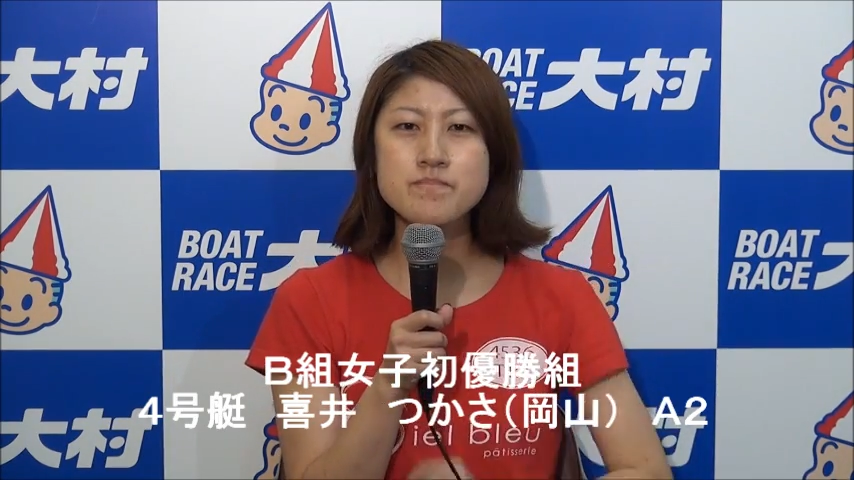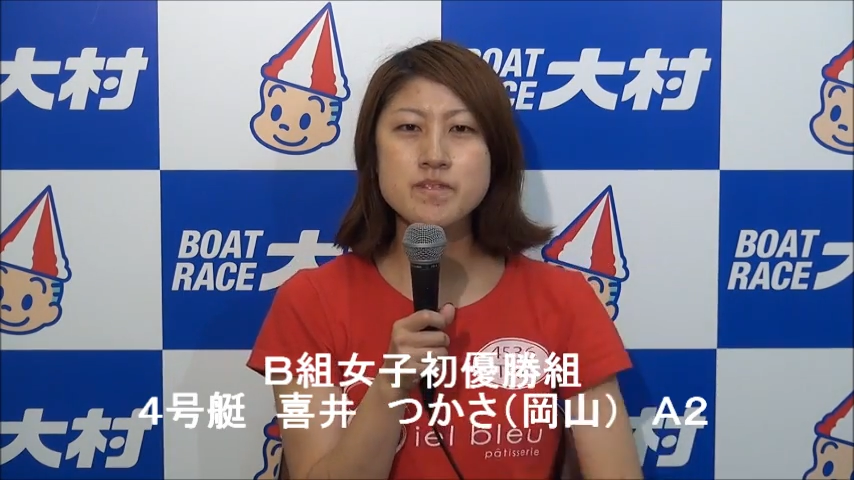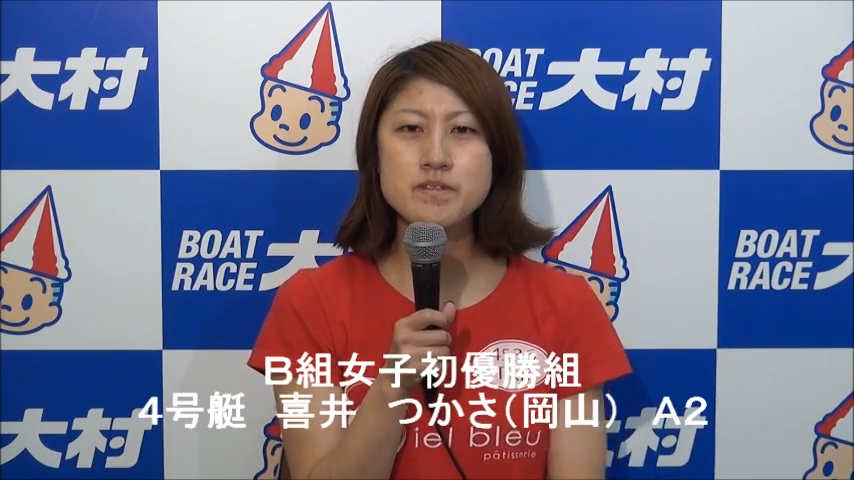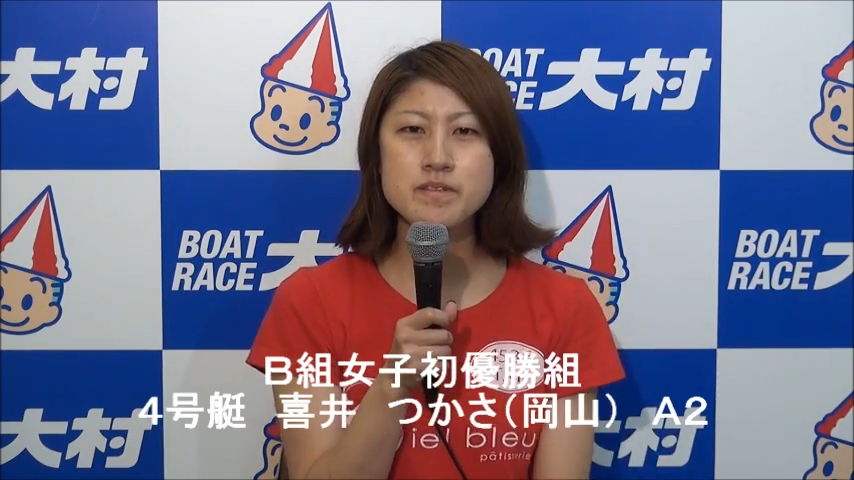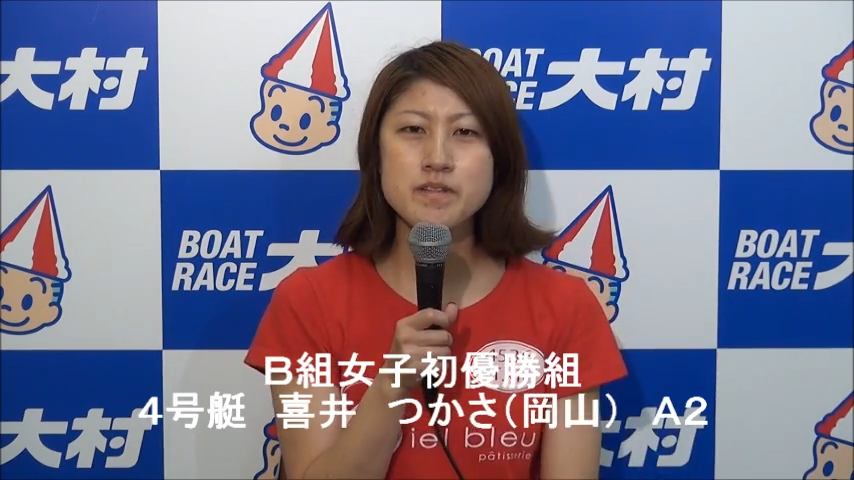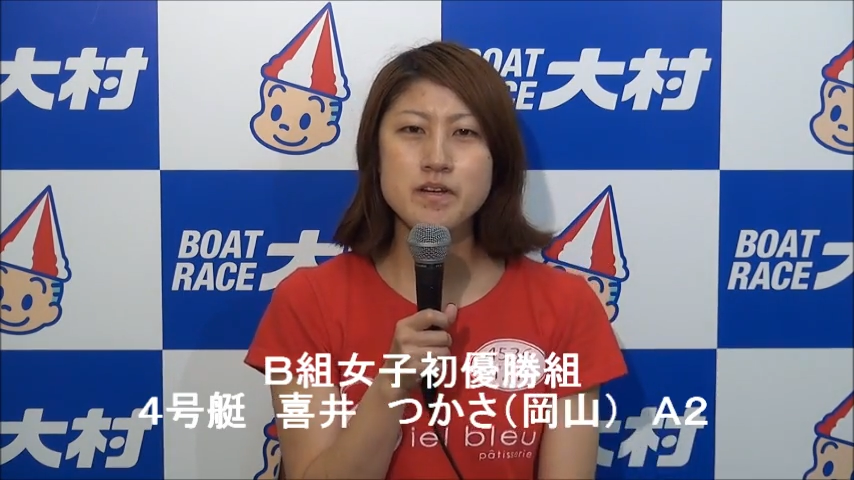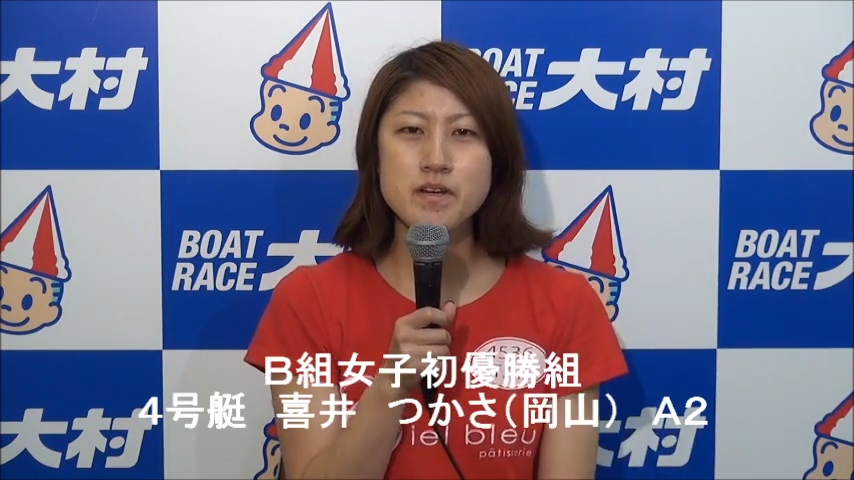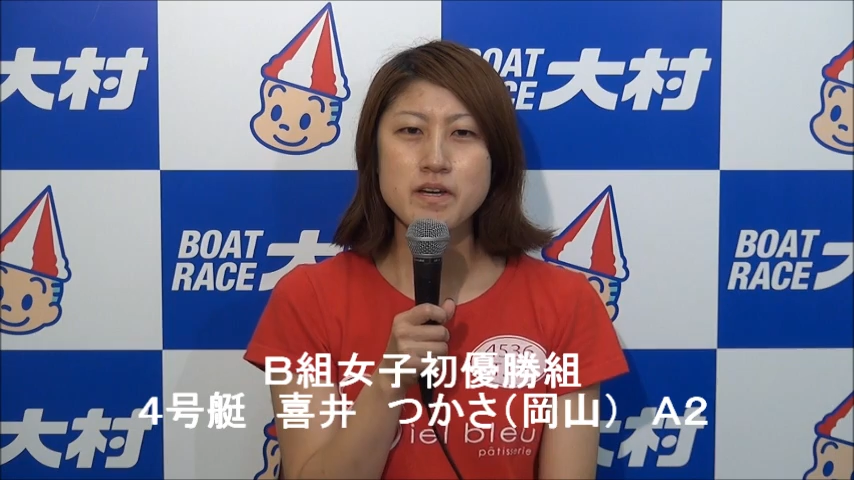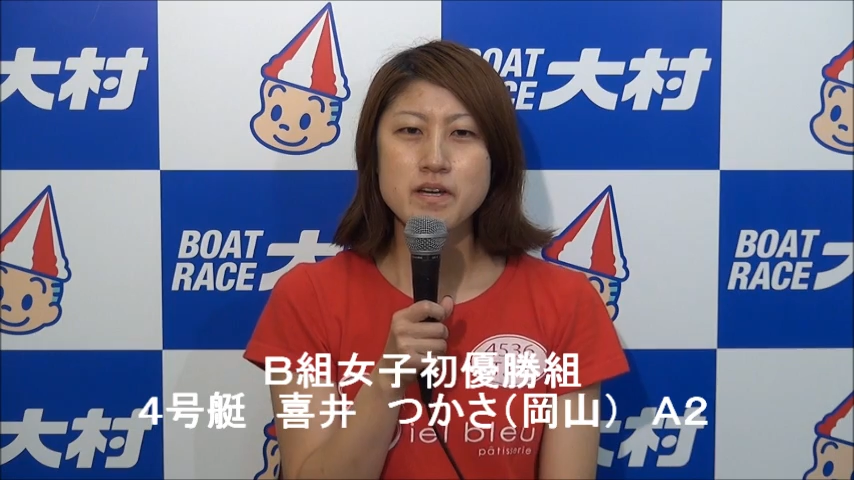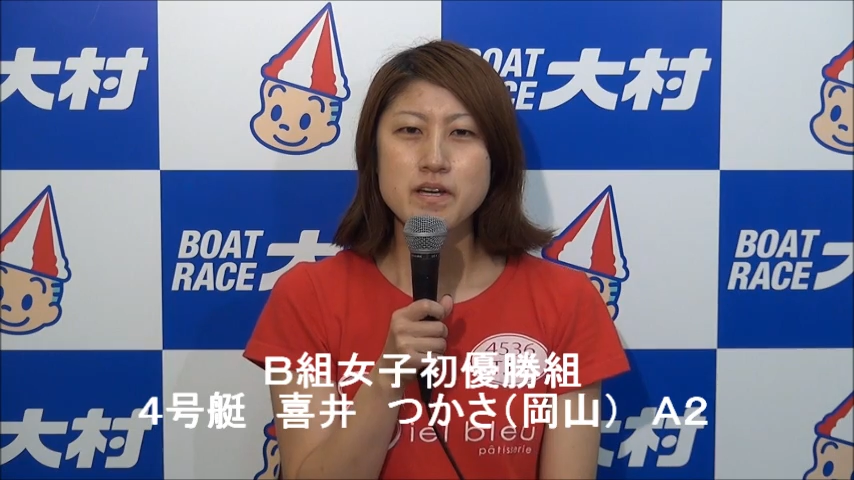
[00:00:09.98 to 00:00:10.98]
かがでしたか。
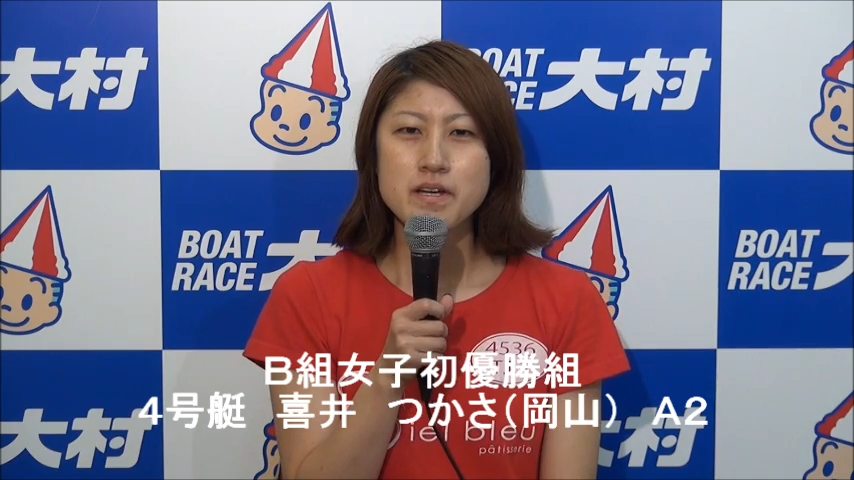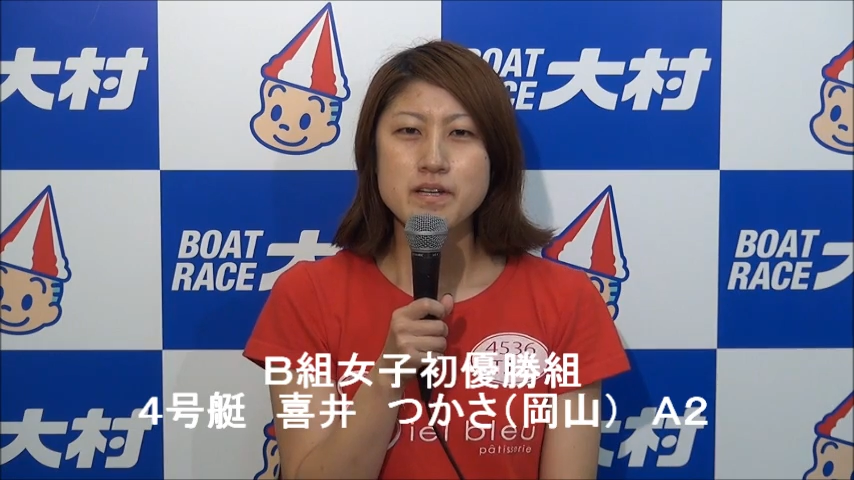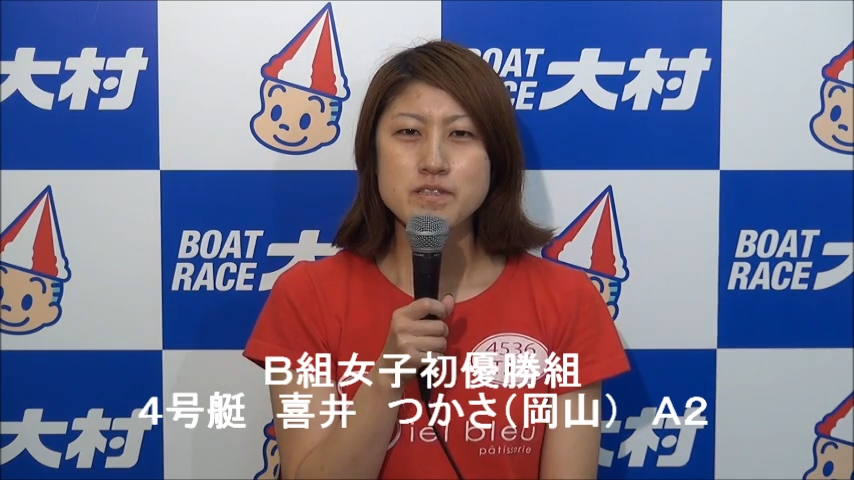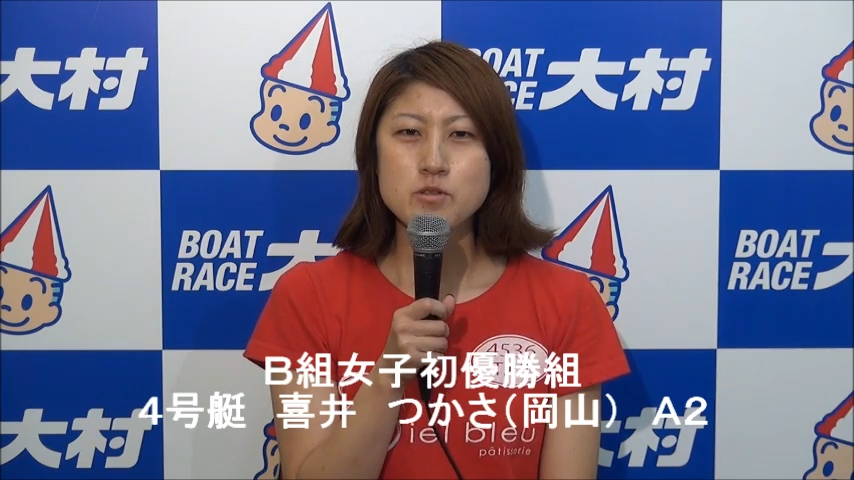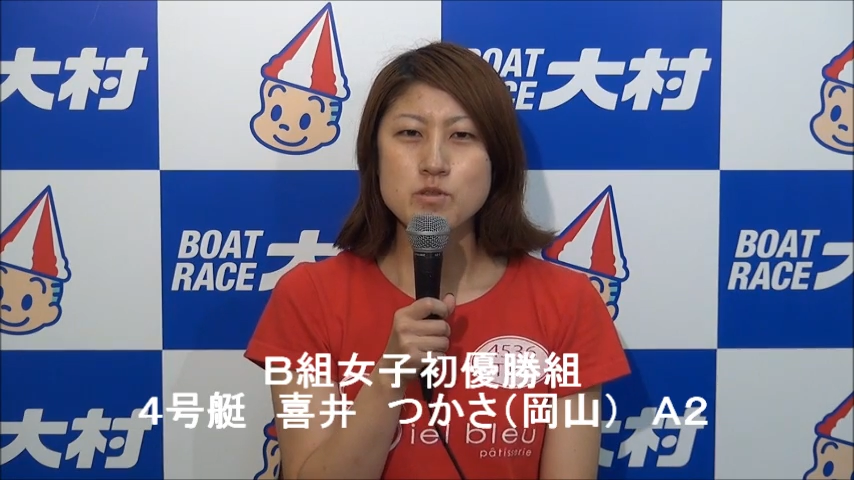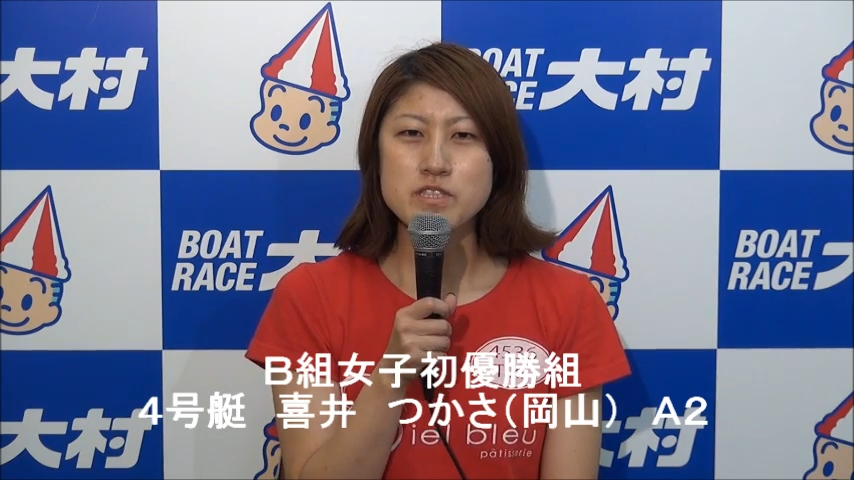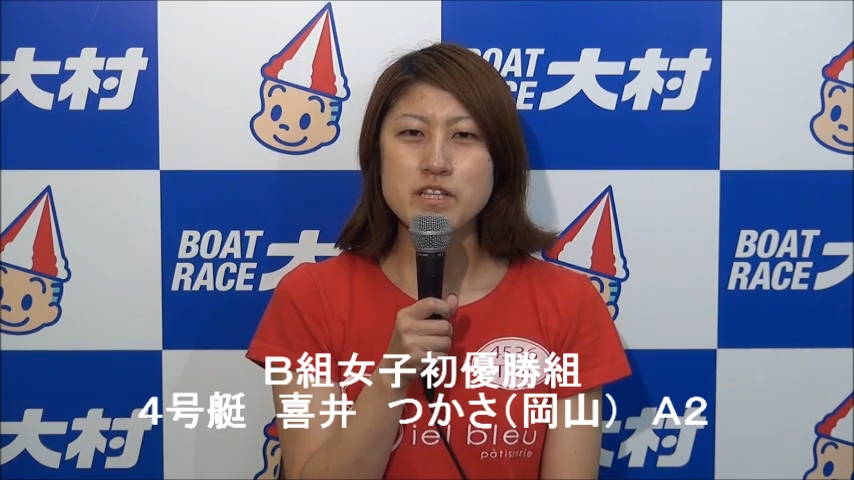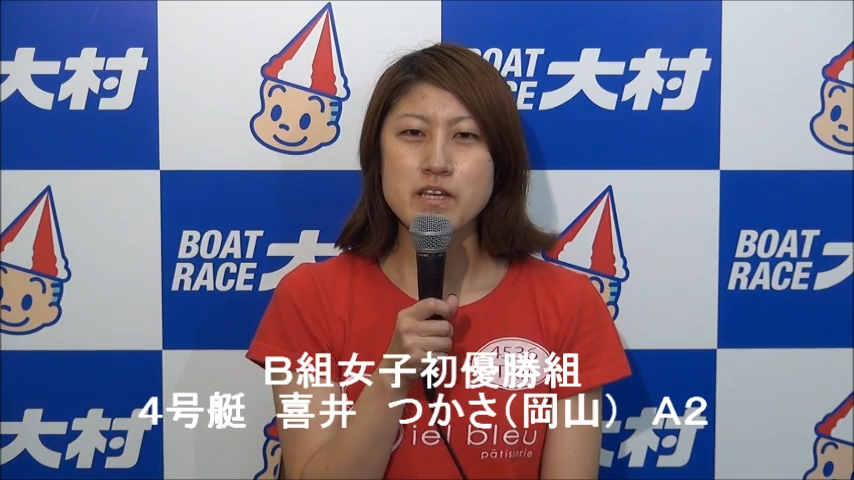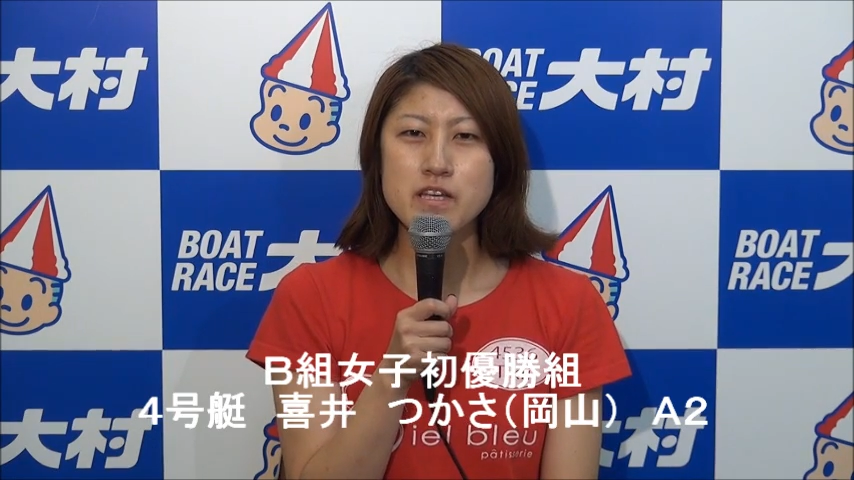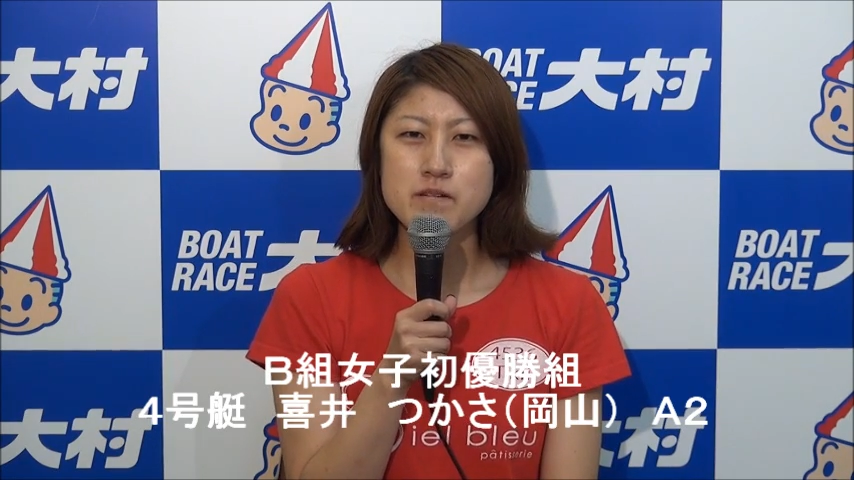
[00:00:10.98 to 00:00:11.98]
そうです
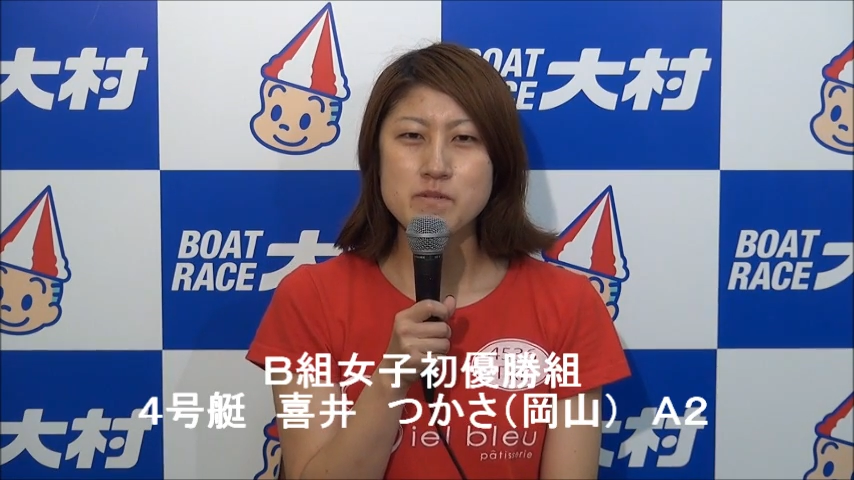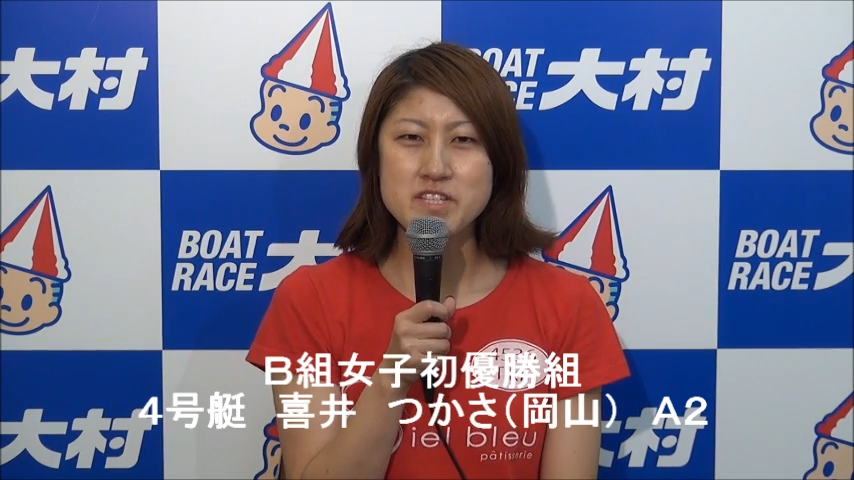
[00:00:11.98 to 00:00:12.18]
ね。